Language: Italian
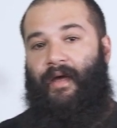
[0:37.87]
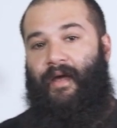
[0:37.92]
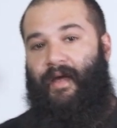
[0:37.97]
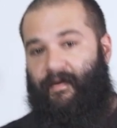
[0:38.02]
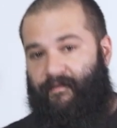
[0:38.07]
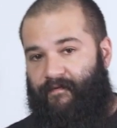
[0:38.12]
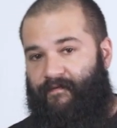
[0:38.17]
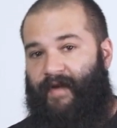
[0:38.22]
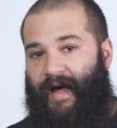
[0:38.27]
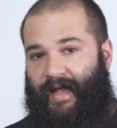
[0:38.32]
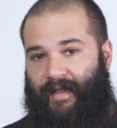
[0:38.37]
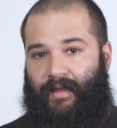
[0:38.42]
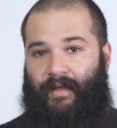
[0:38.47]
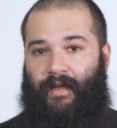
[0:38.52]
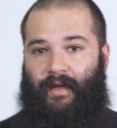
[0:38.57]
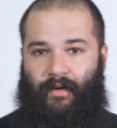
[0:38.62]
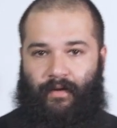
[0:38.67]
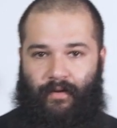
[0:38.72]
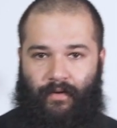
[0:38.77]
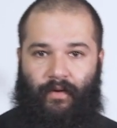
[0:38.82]

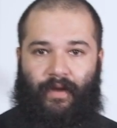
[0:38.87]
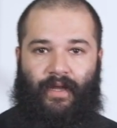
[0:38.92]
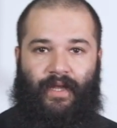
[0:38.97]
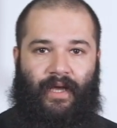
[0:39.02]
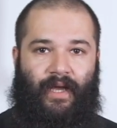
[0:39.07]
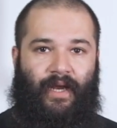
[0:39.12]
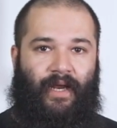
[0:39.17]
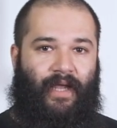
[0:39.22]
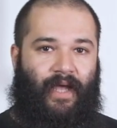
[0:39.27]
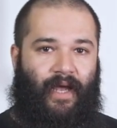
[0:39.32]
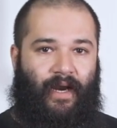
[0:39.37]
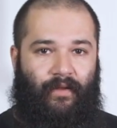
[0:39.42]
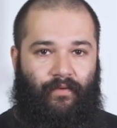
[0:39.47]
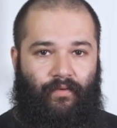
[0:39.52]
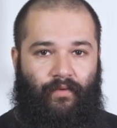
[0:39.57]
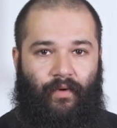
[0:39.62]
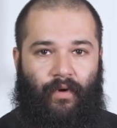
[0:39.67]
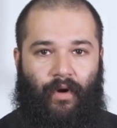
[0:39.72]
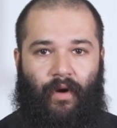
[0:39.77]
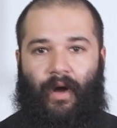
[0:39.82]
Infatti noi di Grigliare
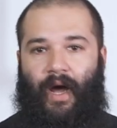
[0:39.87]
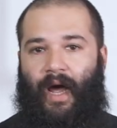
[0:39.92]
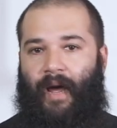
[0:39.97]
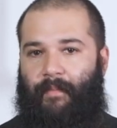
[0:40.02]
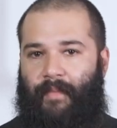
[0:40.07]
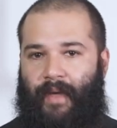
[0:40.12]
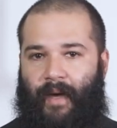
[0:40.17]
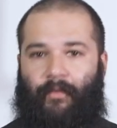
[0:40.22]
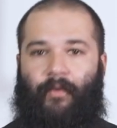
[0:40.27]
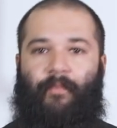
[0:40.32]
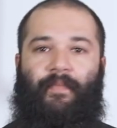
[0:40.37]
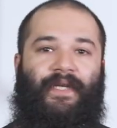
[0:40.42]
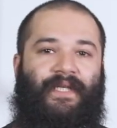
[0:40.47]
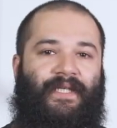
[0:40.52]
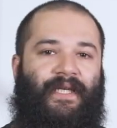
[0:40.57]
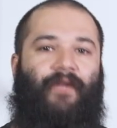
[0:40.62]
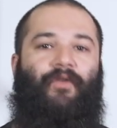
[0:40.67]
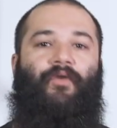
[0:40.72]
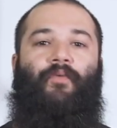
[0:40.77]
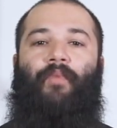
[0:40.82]
Duro abbiamo
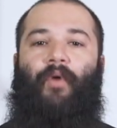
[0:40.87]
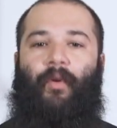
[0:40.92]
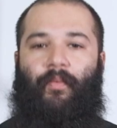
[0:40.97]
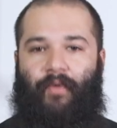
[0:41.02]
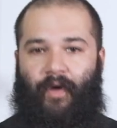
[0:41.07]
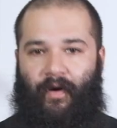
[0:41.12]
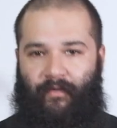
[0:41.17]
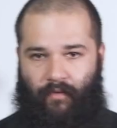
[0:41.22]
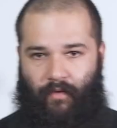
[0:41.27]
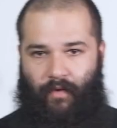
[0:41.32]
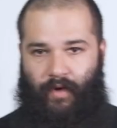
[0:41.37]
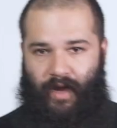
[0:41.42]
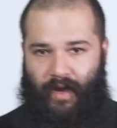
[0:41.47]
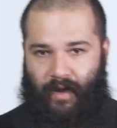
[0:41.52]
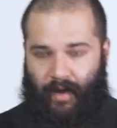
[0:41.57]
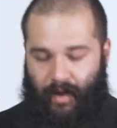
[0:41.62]
pensato proprio a voi.